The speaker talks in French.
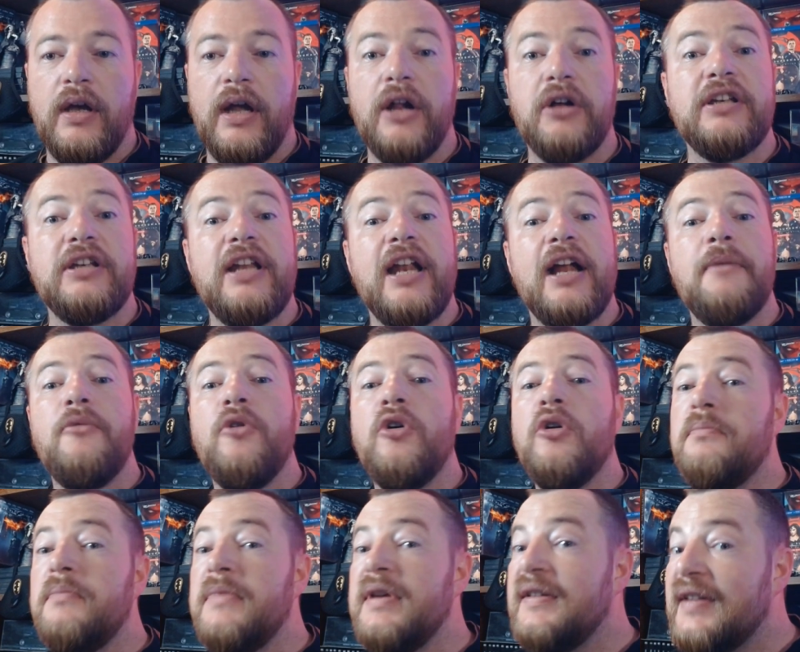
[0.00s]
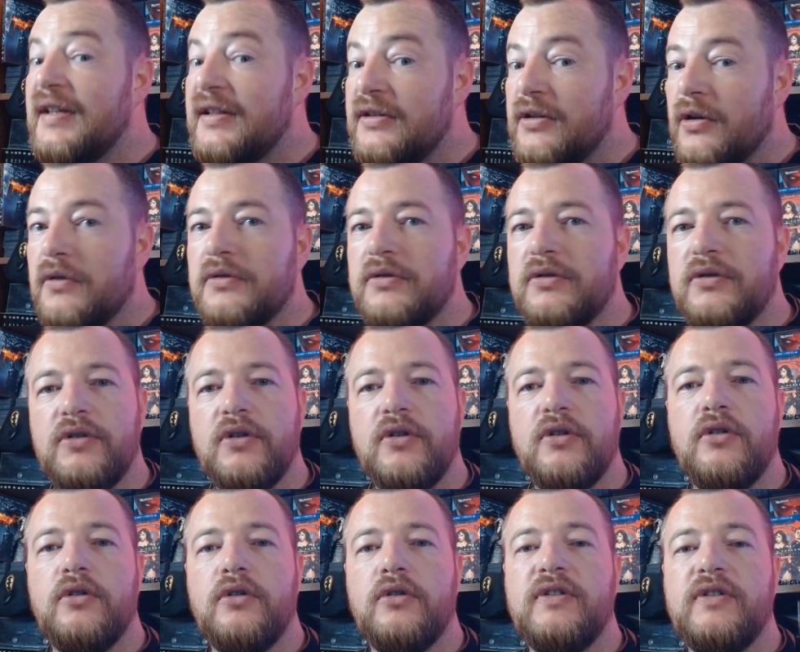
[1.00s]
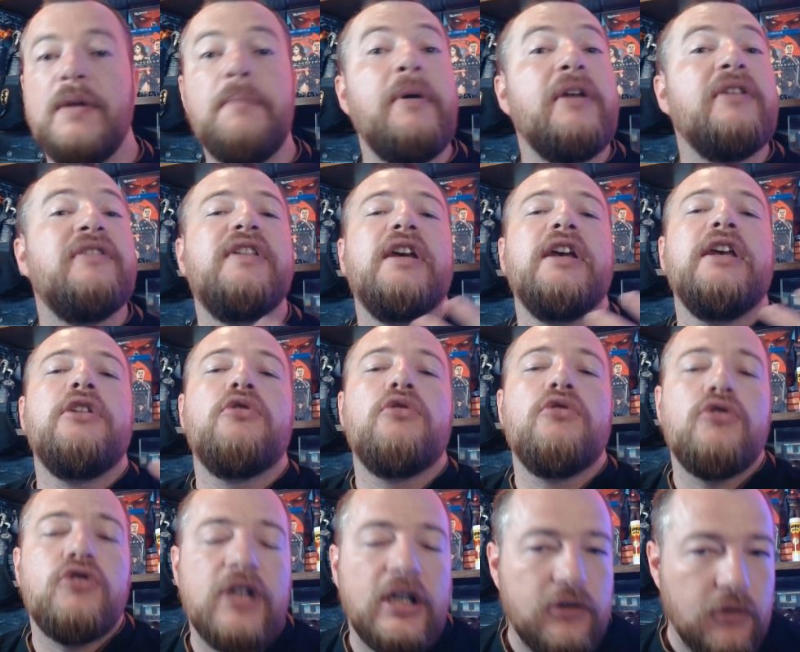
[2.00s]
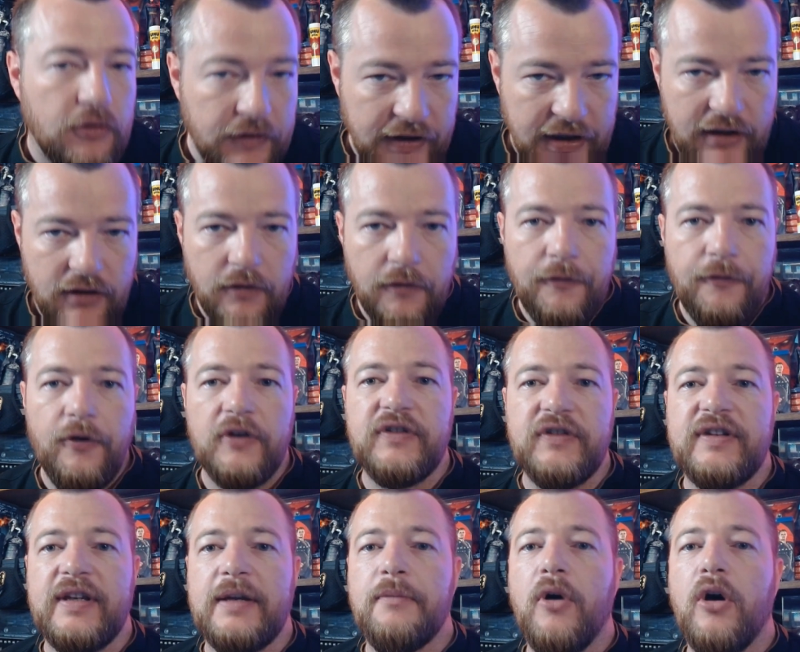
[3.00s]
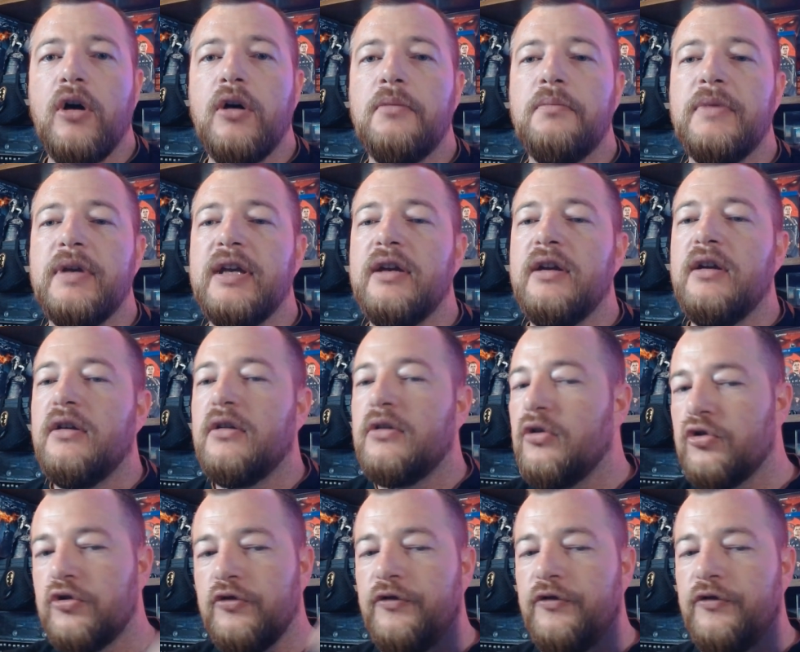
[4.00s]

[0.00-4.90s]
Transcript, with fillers: alors clairement, mes attentes, euh, c'est pas une série que j'attendais euh, forcément, mais quand je